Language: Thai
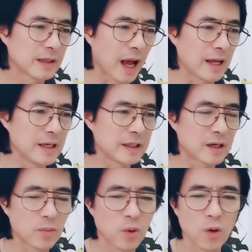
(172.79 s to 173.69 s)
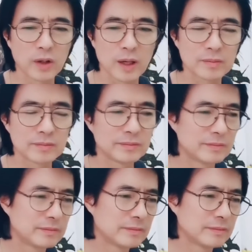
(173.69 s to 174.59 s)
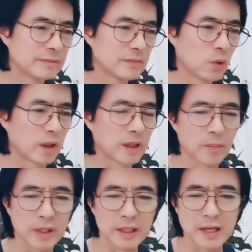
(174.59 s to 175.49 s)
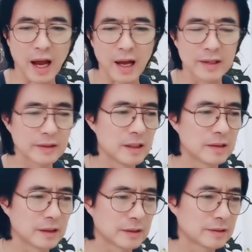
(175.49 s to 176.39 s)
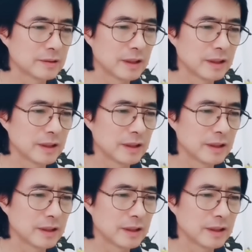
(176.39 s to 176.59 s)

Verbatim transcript: หลายเรื่องที่เขาพูดนะครับล้วนนี่เป็นนิยายครึ่งหนึ่ง